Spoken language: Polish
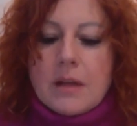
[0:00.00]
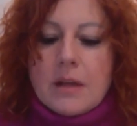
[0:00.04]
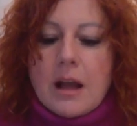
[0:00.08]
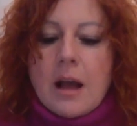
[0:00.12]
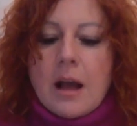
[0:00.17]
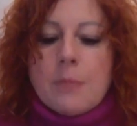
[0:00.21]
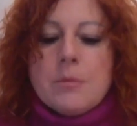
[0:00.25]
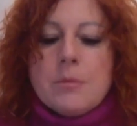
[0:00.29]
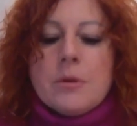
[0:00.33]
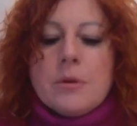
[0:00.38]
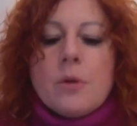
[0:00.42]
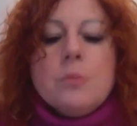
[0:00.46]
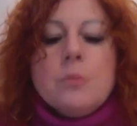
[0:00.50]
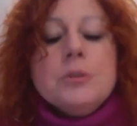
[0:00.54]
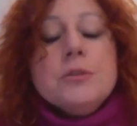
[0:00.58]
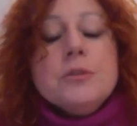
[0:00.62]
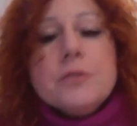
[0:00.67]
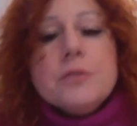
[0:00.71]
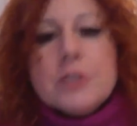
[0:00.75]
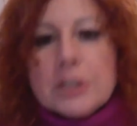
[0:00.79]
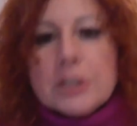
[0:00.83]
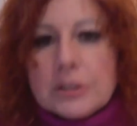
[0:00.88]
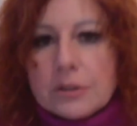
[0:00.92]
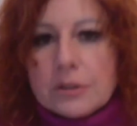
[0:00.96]
aby robić
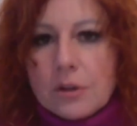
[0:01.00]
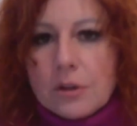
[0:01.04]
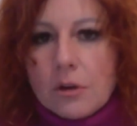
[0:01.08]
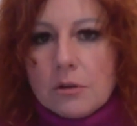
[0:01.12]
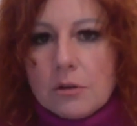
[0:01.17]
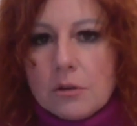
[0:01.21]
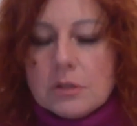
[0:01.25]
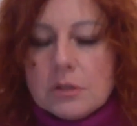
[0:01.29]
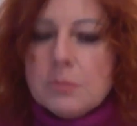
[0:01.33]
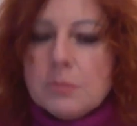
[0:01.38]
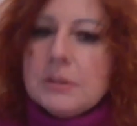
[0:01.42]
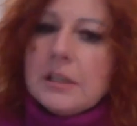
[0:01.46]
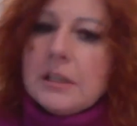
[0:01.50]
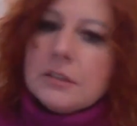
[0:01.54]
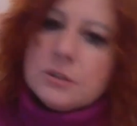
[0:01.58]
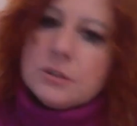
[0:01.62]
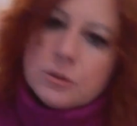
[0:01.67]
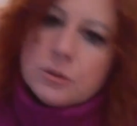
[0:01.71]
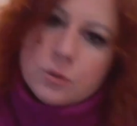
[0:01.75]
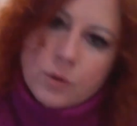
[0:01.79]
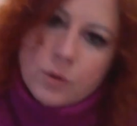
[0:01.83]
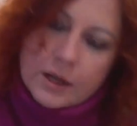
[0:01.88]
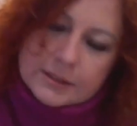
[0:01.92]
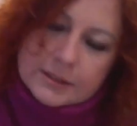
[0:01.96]
wszystko, żeby ta
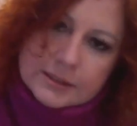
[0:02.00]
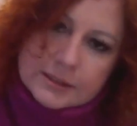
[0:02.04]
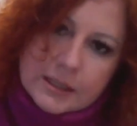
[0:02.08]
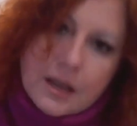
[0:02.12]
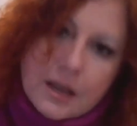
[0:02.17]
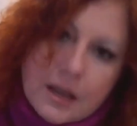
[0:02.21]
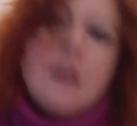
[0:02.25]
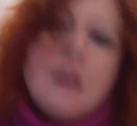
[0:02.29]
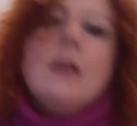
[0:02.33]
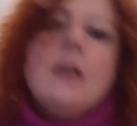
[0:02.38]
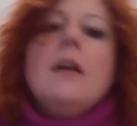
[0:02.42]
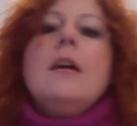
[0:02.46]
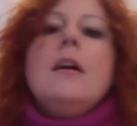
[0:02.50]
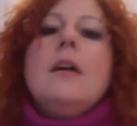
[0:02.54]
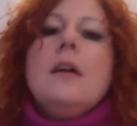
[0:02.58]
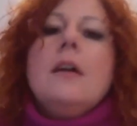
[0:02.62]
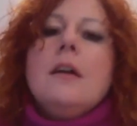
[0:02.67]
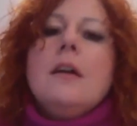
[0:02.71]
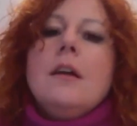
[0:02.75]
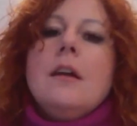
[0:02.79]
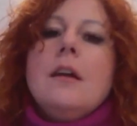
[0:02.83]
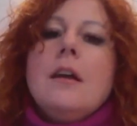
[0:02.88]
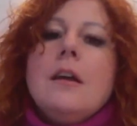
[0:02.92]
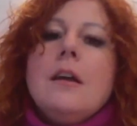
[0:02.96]
sytuacja
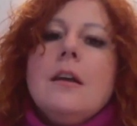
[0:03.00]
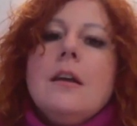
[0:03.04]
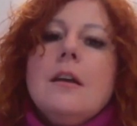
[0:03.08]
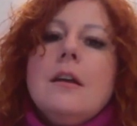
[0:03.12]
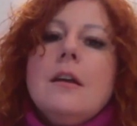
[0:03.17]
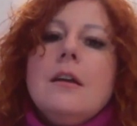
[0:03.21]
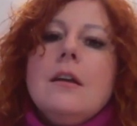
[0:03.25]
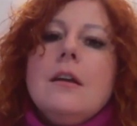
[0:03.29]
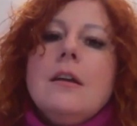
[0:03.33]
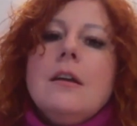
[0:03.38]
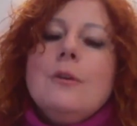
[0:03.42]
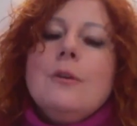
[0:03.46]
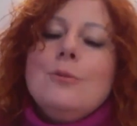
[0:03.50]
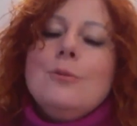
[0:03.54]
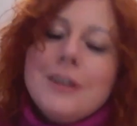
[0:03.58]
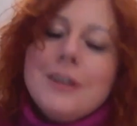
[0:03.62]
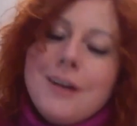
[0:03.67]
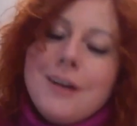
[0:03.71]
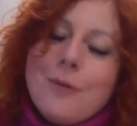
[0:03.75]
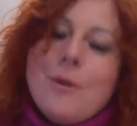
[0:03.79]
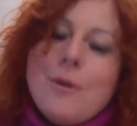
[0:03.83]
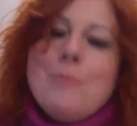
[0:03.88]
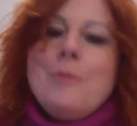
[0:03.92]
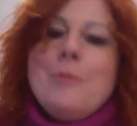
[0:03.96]
y,
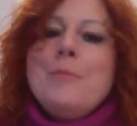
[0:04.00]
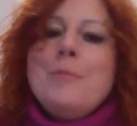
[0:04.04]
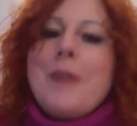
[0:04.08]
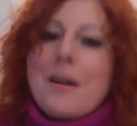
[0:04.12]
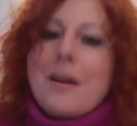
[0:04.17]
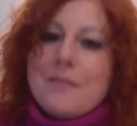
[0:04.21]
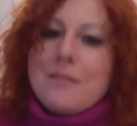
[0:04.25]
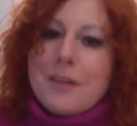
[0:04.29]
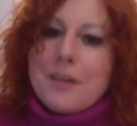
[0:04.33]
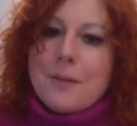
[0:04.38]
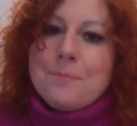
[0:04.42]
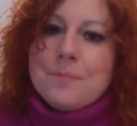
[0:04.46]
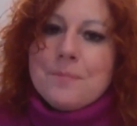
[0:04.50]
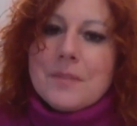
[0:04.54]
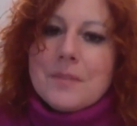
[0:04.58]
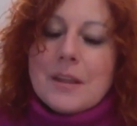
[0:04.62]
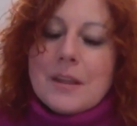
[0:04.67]
ulegała poprawie.